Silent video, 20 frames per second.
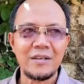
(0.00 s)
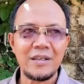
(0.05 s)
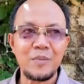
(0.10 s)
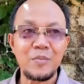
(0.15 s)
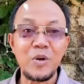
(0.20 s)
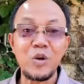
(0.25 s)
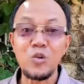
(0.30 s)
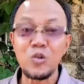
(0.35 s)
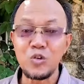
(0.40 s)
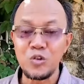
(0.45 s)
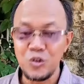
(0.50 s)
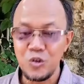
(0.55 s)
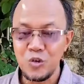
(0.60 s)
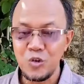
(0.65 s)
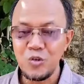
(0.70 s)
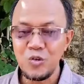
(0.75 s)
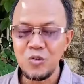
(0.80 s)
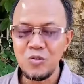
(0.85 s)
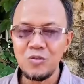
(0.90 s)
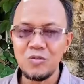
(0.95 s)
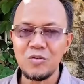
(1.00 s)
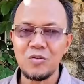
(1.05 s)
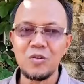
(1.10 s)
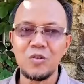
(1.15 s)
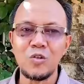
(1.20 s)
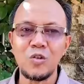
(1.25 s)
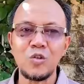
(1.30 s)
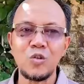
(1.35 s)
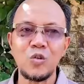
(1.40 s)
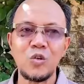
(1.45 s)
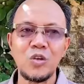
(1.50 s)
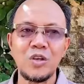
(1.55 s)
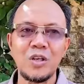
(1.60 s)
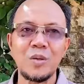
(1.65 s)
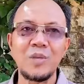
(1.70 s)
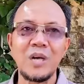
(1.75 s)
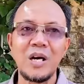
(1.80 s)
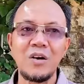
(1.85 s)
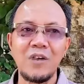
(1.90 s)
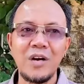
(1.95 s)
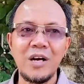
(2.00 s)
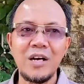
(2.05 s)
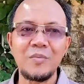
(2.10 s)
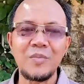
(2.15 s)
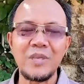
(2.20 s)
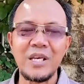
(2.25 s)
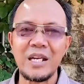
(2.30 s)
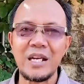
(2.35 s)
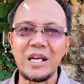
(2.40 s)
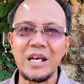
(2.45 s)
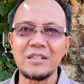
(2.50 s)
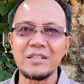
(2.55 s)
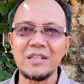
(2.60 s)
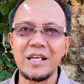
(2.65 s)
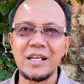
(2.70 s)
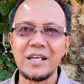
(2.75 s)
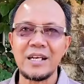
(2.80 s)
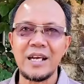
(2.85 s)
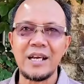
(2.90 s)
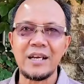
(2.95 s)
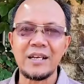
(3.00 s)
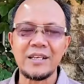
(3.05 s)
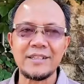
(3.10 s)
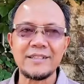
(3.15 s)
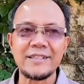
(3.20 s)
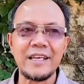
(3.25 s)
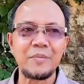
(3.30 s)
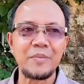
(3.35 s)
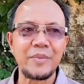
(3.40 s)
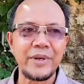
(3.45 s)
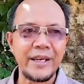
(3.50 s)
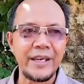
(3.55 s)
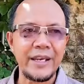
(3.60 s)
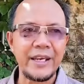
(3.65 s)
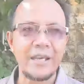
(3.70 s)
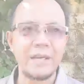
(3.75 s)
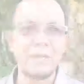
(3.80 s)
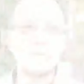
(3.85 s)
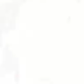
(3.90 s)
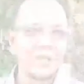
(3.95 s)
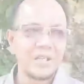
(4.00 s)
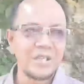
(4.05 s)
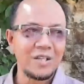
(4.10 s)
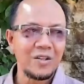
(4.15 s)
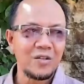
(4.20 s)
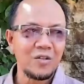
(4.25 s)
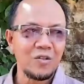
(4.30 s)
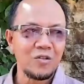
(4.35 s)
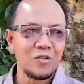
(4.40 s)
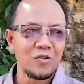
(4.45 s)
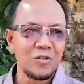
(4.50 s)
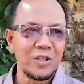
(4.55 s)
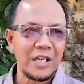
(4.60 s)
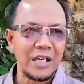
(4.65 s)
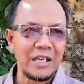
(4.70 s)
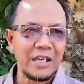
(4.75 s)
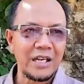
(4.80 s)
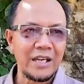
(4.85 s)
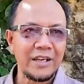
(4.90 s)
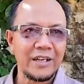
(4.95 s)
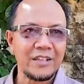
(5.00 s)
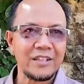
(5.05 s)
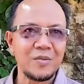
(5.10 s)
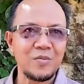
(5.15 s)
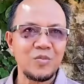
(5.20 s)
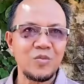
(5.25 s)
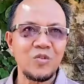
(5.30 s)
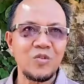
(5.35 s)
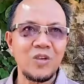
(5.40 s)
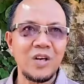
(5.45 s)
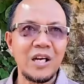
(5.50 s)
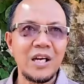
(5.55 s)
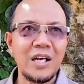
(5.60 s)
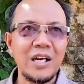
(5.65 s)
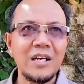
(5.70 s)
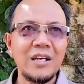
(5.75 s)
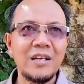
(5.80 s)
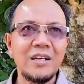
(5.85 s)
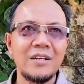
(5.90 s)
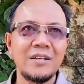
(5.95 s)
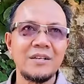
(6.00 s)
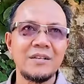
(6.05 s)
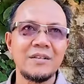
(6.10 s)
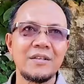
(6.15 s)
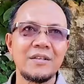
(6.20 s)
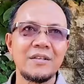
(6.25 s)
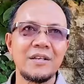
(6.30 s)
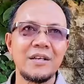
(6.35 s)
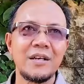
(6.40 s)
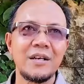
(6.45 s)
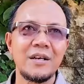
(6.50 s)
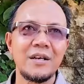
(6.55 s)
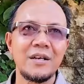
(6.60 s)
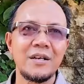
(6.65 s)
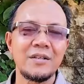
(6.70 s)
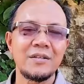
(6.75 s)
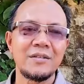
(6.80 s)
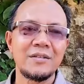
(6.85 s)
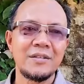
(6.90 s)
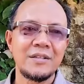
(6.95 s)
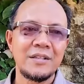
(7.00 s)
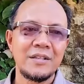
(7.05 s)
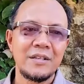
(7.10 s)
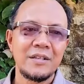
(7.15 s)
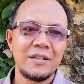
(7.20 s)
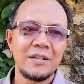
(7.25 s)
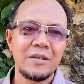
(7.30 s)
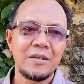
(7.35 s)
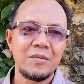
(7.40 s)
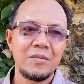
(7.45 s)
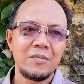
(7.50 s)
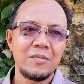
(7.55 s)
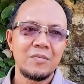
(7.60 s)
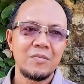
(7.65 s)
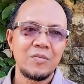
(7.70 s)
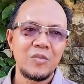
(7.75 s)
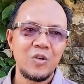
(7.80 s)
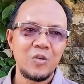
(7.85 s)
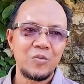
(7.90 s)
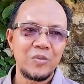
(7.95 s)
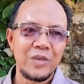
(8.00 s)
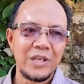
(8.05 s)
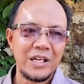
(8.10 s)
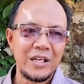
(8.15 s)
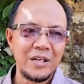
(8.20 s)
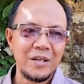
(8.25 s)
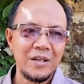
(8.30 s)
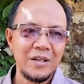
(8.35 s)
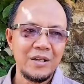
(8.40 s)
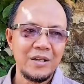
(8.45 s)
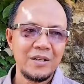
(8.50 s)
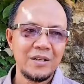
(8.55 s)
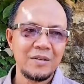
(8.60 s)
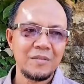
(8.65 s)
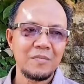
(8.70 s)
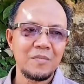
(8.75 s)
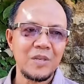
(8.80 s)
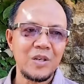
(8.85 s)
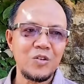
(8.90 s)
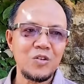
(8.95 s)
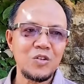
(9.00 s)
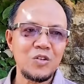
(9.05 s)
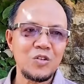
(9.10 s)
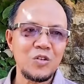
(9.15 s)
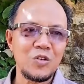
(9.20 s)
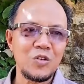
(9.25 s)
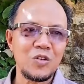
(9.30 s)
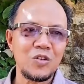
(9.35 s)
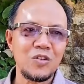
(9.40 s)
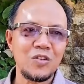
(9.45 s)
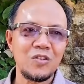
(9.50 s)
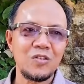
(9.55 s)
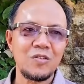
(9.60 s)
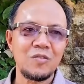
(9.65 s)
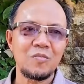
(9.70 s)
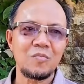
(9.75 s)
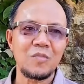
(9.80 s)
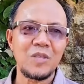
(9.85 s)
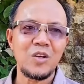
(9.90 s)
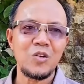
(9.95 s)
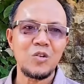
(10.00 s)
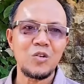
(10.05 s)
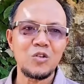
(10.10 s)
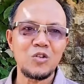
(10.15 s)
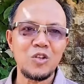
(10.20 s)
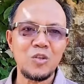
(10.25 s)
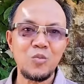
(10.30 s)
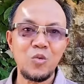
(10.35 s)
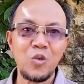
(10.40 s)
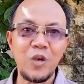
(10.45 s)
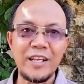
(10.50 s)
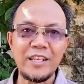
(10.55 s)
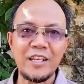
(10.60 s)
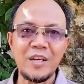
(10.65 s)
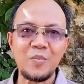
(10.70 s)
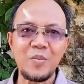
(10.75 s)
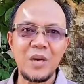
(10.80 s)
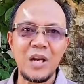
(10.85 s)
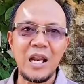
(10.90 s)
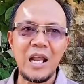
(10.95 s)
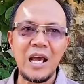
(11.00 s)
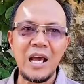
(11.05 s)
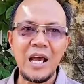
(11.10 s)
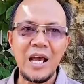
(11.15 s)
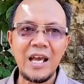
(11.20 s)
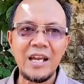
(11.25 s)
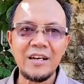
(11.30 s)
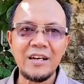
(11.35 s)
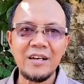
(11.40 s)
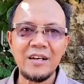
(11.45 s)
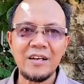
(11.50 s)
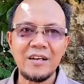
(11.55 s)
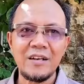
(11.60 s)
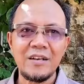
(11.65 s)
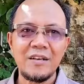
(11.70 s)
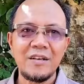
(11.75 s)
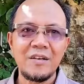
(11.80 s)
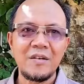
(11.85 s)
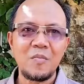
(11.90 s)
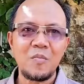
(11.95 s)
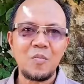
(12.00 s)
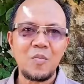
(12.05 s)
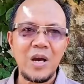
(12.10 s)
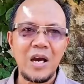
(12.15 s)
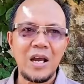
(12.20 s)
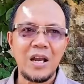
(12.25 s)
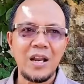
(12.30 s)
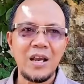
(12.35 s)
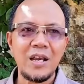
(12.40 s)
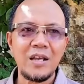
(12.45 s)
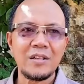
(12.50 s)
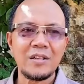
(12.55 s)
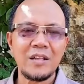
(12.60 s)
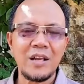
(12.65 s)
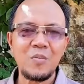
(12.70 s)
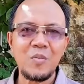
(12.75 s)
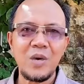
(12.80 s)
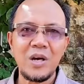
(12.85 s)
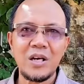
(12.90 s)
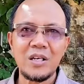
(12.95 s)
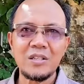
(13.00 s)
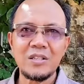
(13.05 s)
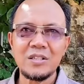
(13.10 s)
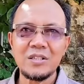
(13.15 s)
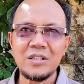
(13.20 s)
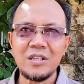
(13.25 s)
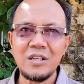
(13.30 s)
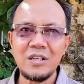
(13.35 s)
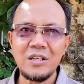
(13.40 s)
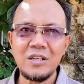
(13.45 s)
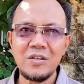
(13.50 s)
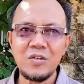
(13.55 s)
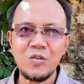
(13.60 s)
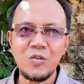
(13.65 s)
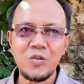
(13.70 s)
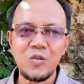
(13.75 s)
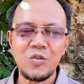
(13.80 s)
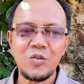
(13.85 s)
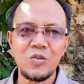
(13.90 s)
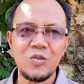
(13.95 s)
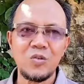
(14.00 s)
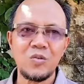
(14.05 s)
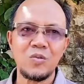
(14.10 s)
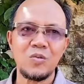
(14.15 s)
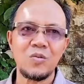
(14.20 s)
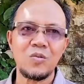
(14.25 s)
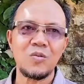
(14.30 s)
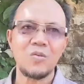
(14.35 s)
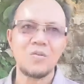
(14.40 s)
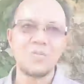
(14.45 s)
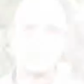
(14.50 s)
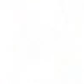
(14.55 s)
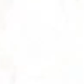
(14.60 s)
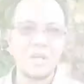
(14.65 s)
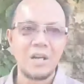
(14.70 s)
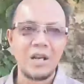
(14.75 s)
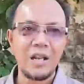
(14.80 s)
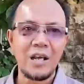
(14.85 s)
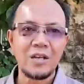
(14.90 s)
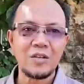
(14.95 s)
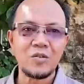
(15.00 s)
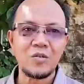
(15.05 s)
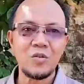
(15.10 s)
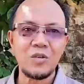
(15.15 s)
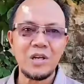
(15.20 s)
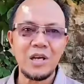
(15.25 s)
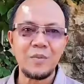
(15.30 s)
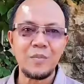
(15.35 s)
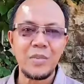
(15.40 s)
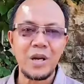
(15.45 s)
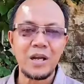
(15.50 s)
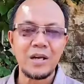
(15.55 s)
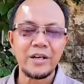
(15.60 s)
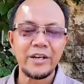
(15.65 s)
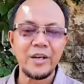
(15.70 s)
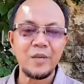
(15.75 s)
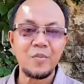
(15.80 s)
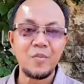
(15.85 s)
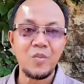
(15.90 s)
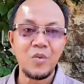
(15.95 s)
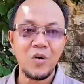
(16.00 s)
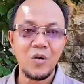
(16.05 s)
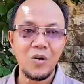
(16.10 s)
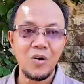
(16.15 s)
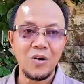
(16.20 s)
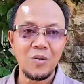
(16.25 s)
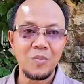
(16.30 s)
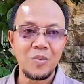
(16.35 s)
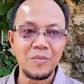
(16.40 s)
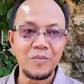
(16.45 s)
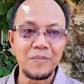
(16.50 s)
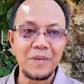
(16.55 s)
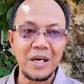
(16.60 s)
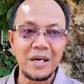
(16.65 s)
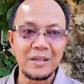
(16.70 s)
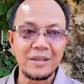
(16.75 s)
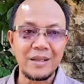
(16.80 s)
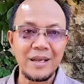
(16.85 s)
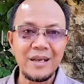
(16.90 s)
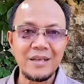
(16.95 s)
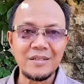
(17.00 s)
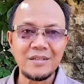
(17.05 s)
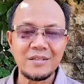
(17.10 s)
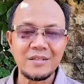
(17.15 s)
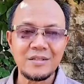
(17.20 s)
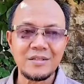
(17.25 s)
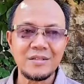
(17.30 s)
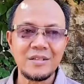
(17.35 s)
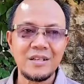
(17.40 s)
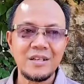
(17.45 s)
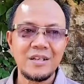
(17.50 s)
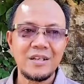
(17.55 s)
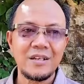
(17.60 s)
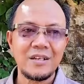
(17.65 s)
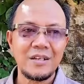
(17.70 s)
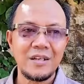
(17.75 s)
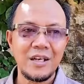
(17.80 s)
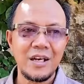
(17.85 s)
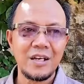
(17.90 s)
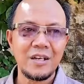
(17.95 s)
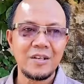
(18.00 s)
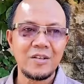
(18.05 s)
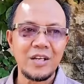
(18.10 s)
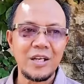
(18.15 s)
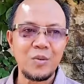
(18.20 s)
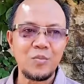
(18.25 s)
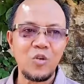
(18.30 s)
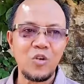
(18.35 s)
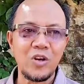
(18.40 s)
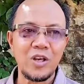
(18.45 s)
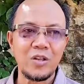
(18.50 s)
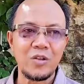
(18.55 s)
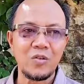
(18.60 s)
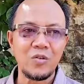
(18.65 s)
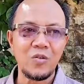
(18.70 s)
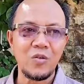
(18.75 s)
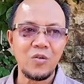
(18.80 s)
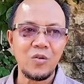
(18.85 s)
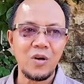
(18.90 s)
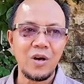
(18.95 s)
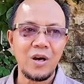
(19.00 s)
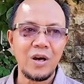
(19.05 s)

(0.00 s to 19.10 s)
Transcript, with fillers: ya pengunjung hmm. untuk turun ke bawah biar nggak jalan kaki capek begitu sudah naik semua nah, mobil meluncur meluncur bukannya pelan malah tambah kenceng turun tuh langsung nabrak tembok pembatas dan tembok itu